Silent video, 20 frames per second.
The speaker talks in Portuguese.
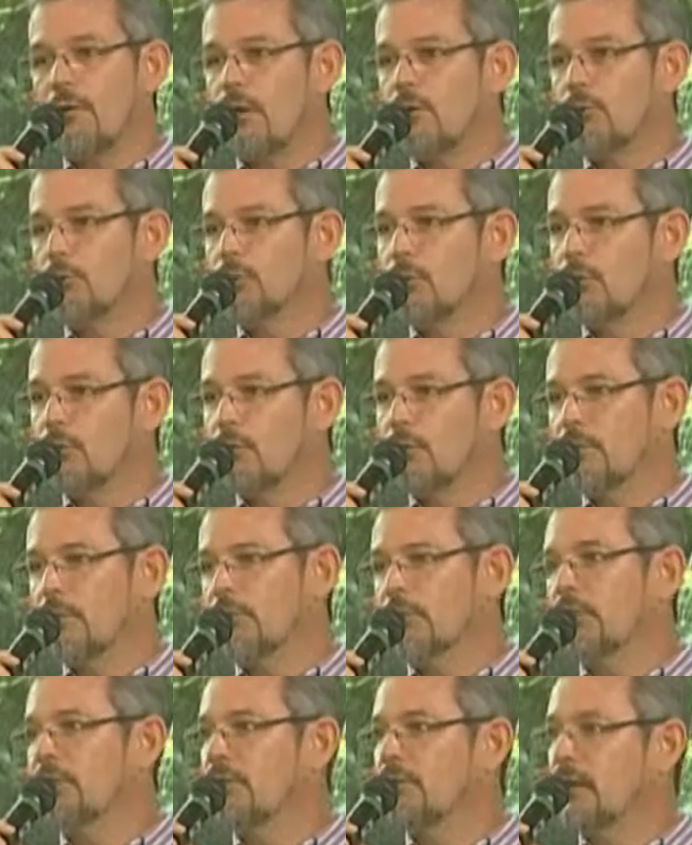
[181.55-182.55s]
algo novo, a
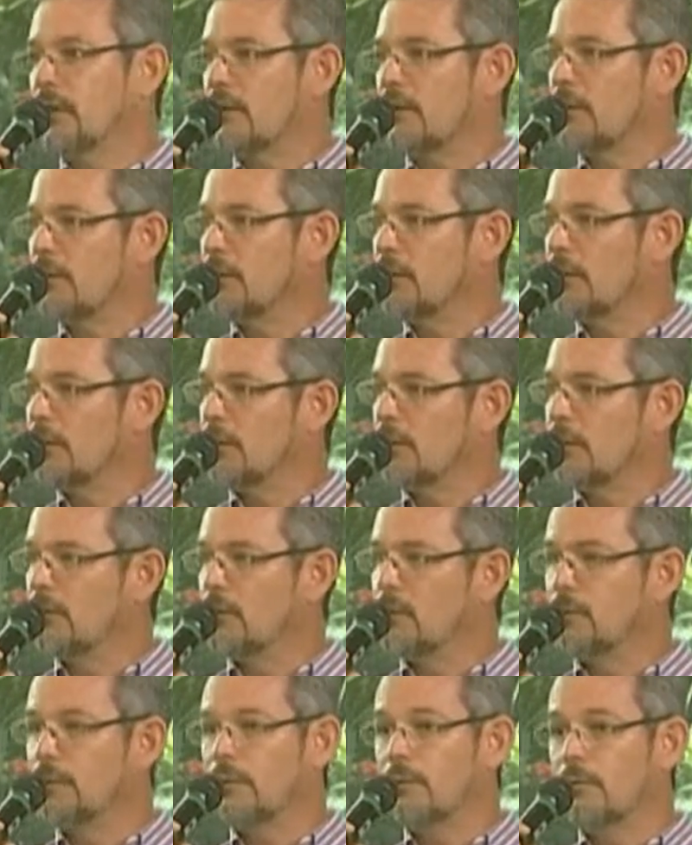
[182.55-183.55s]
gente já tira o
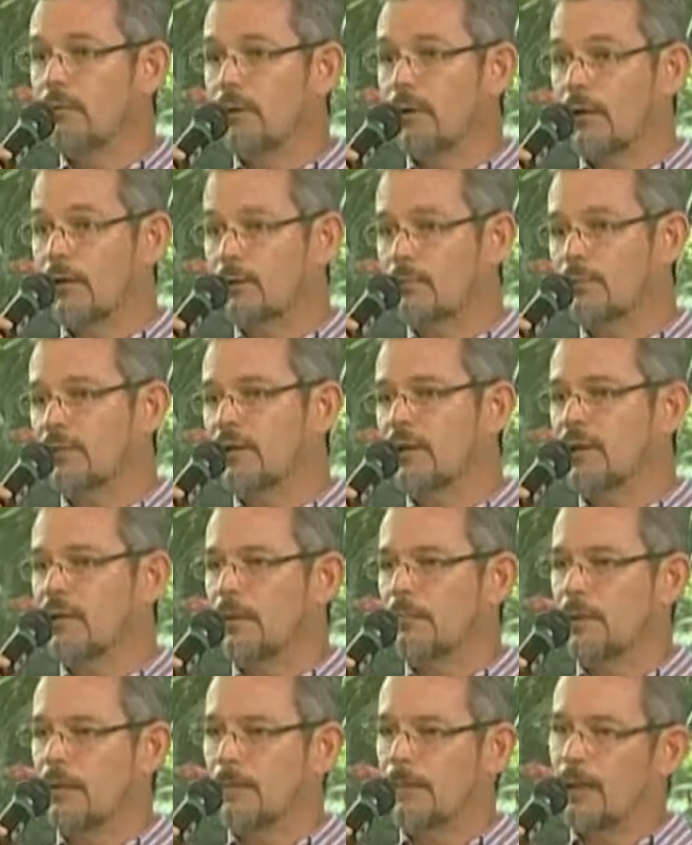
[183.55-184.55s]
antigo, porque o aluno tem que
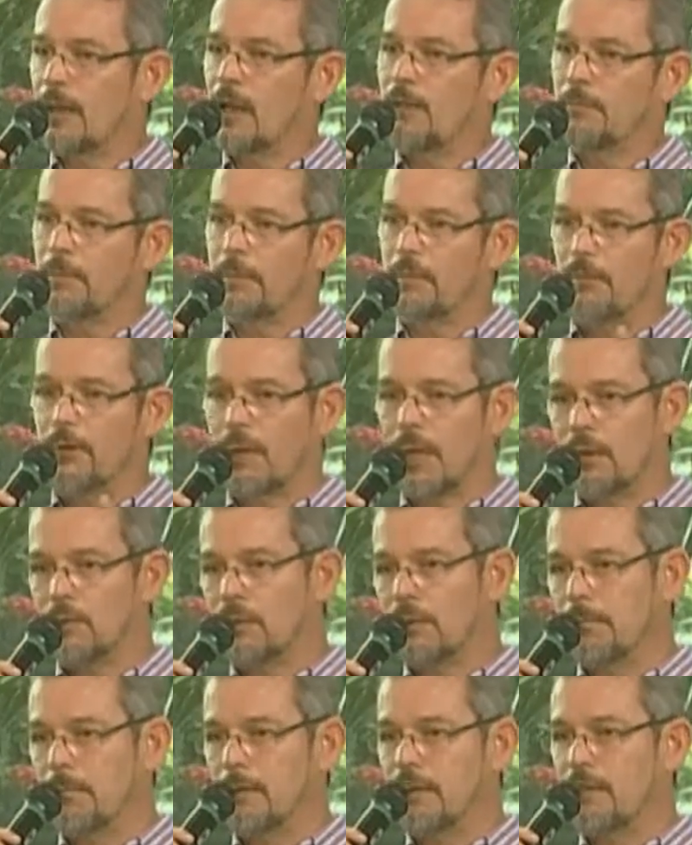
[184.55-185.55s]
estar preparado para chegar numa
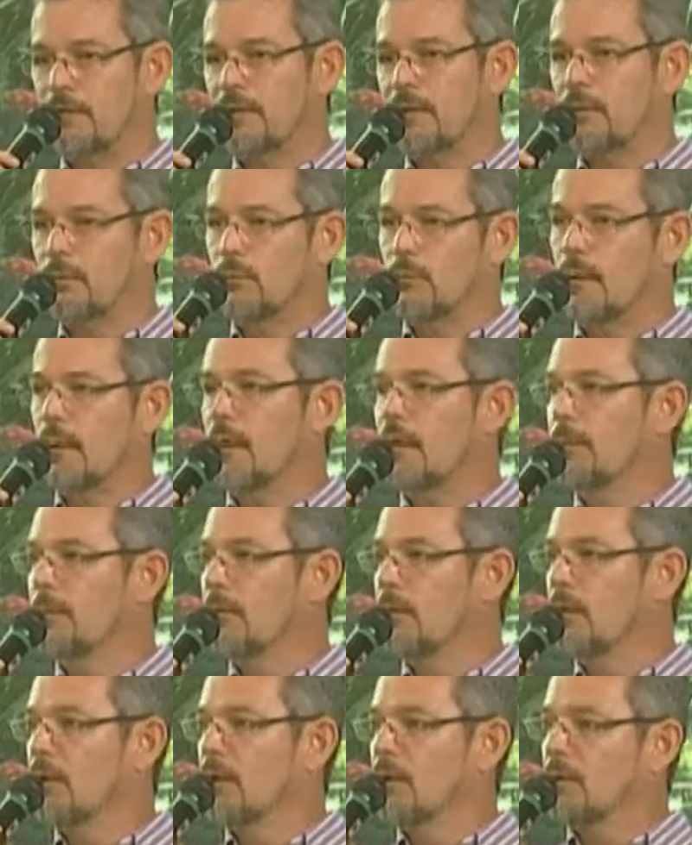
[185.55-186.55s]
empresa e atuar
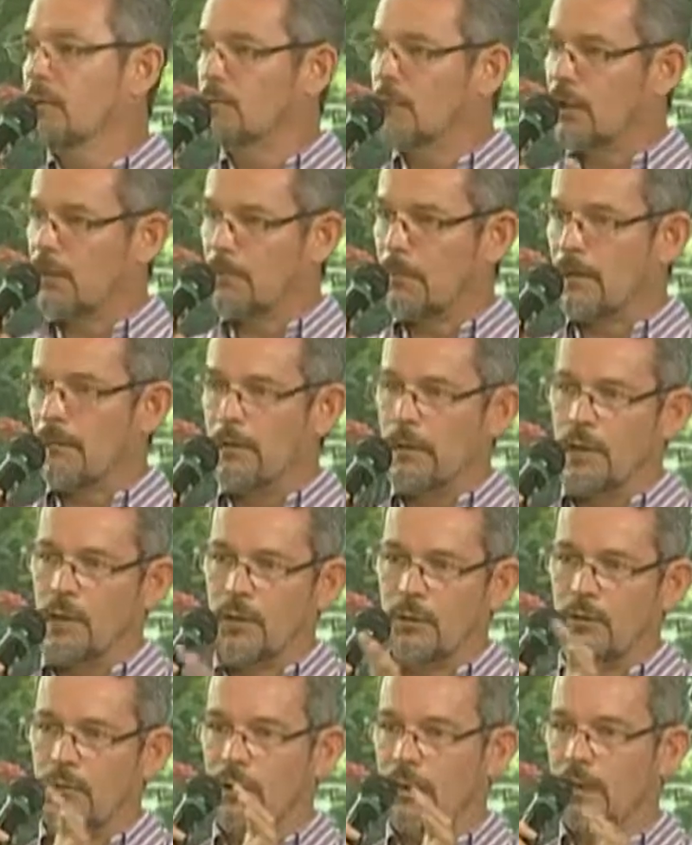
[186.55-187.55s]
no
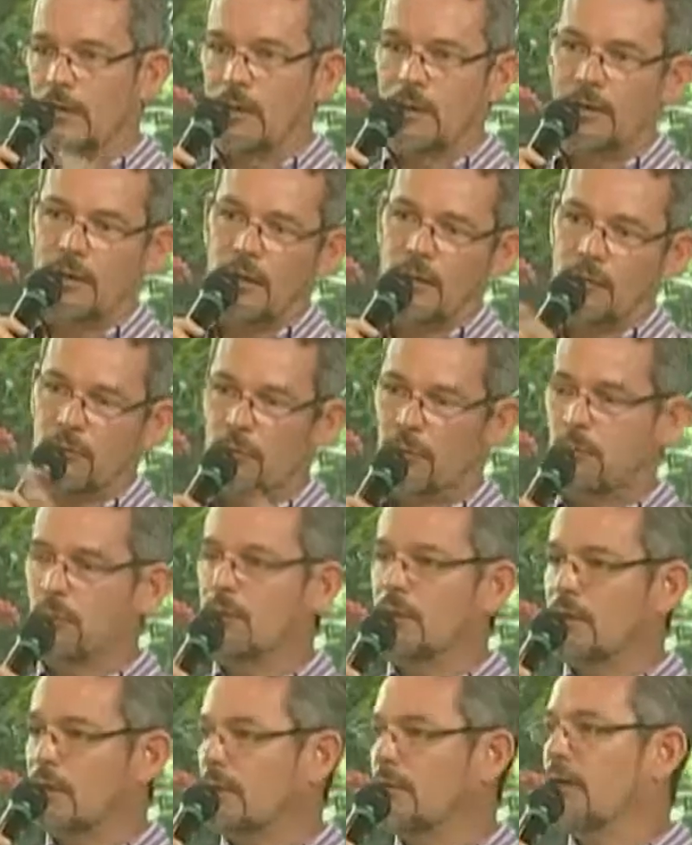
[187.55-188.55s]
equipamento, na, na, na
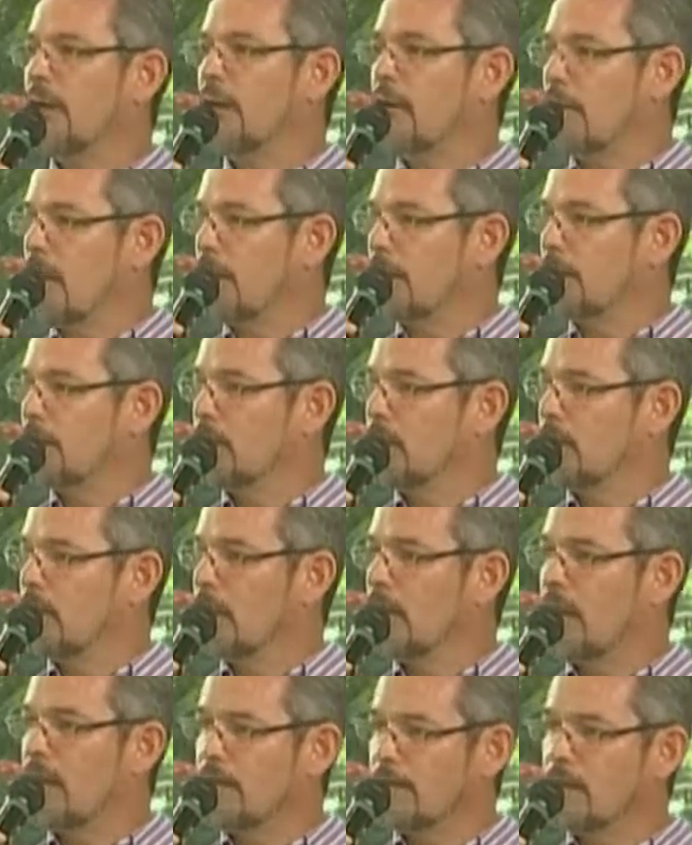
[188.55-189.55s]
estrutura que tiver lá. Uhum.
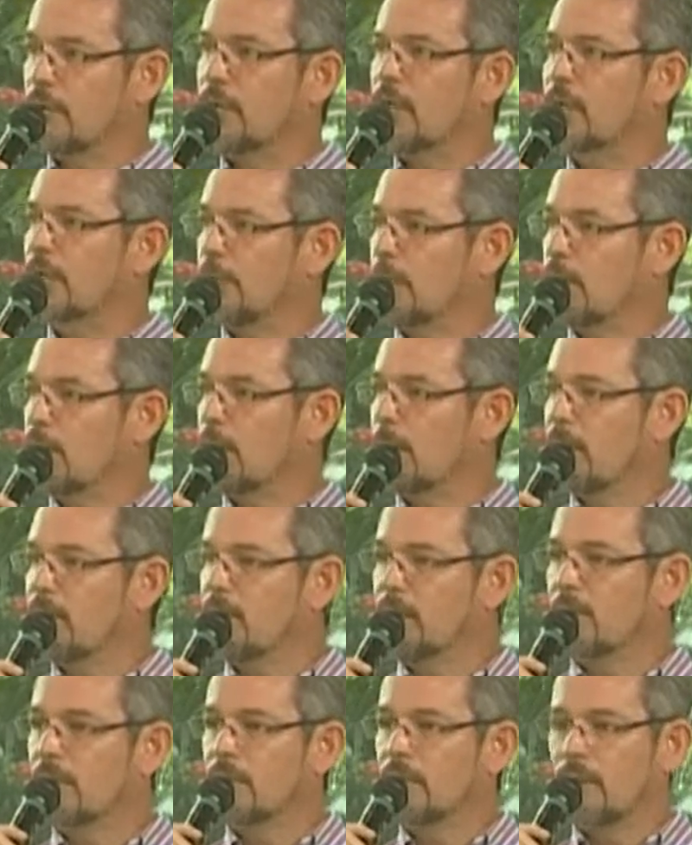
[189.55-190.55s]
Essa é a nossa
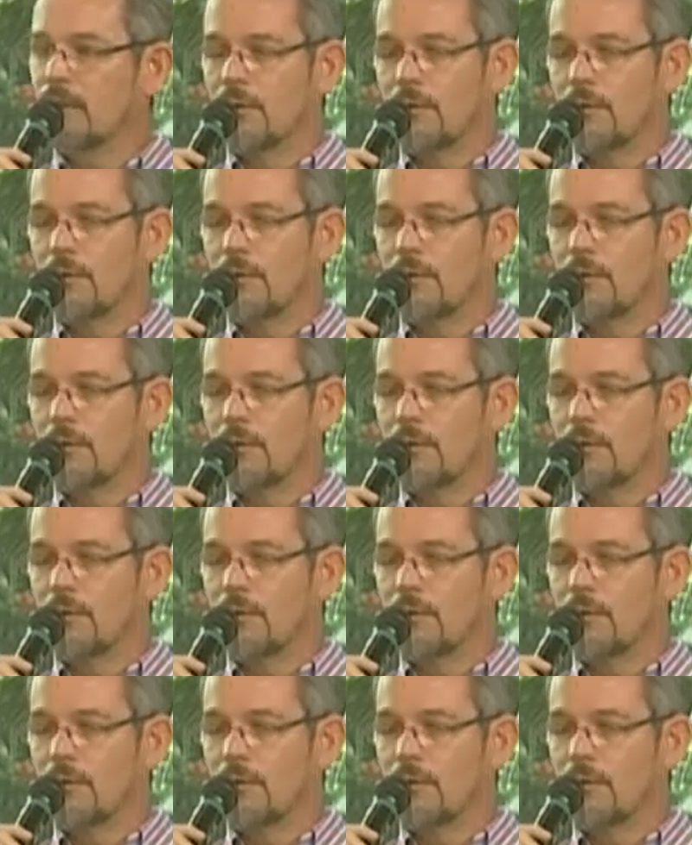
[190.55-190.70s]
preocupação.